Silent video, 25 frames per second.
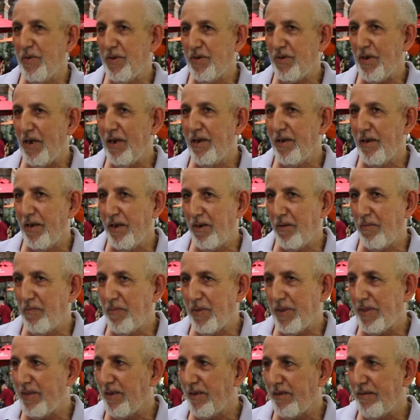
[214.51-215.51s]
في اشعال نار
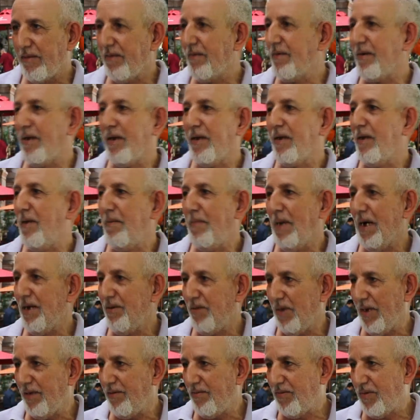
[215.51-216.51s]
الفتنه دونك ما
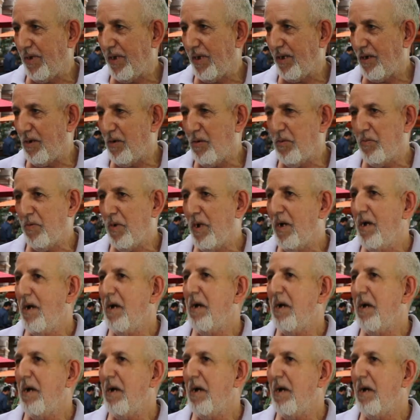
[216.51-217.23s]
عادش حتى شيء خوف